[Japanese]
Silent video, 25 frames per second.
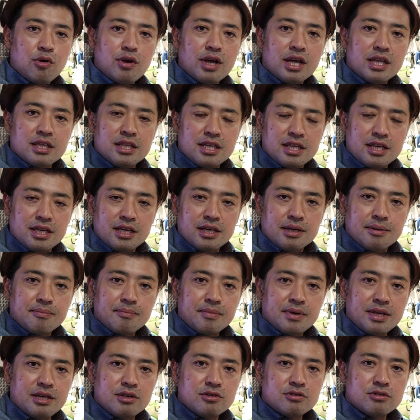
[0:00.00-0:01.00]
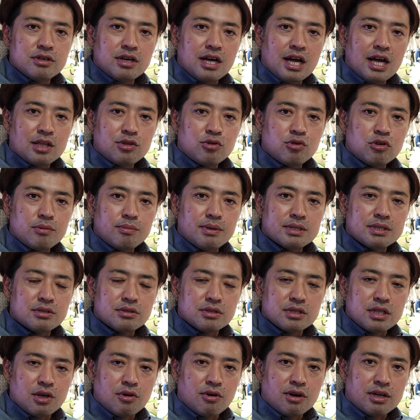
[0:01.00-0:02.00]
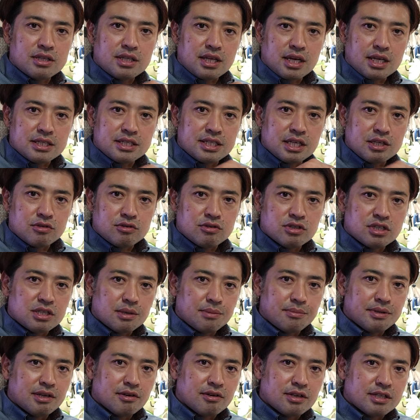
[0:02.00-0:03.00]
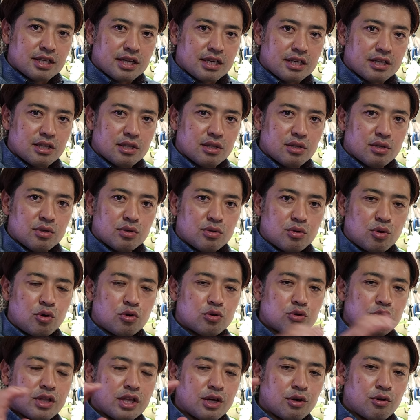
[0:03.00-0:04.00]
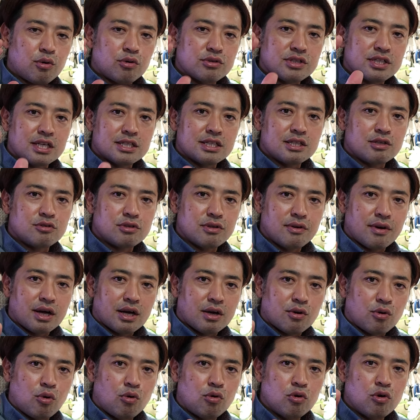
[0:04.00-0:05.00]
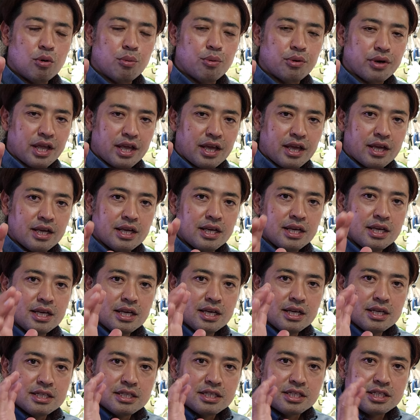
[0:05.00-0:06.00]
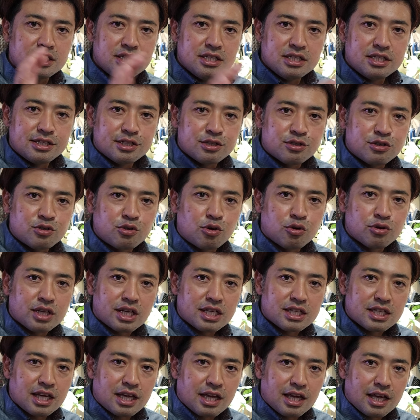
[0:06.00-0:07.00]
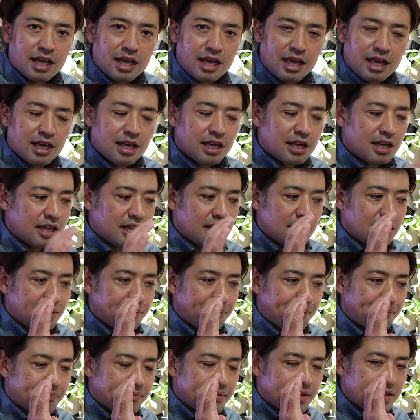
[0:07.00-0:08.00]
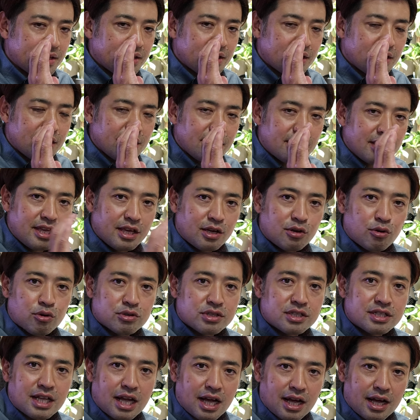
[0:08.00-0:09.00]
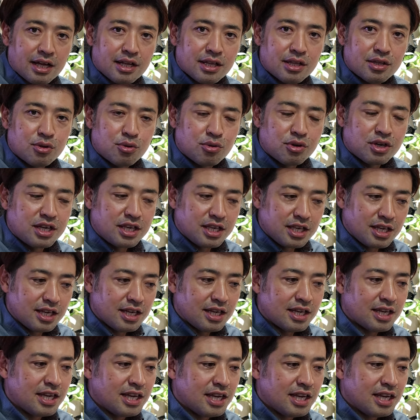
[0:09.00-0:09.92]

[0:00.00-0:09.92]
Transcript: 欄にリンクを貼っときますので、よかったらチェックしてみてください。ということで、このチャンネルでは今後もね、新築戸建てへ引っ越した時に